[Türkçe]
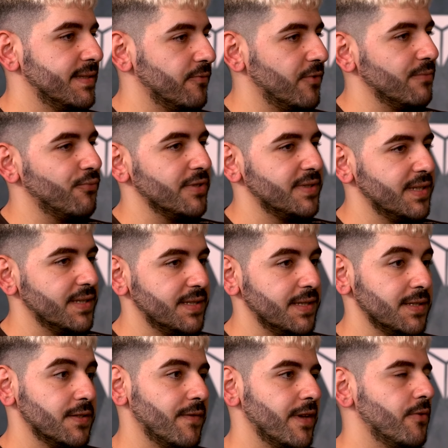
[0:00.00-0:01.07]
Ya dediğiniz gibi
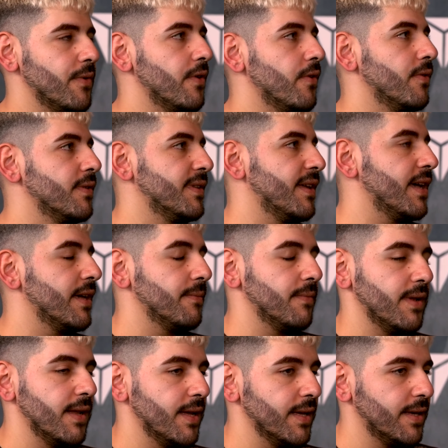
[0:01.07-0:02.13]
çok uzun bir kariyerim var.
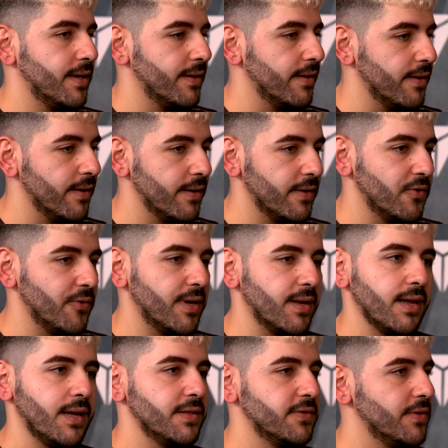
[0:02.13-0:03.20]
Çok uzun zamandır
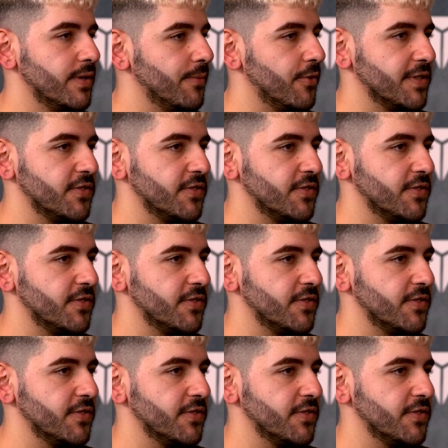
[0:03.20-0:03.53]
oynuyorum.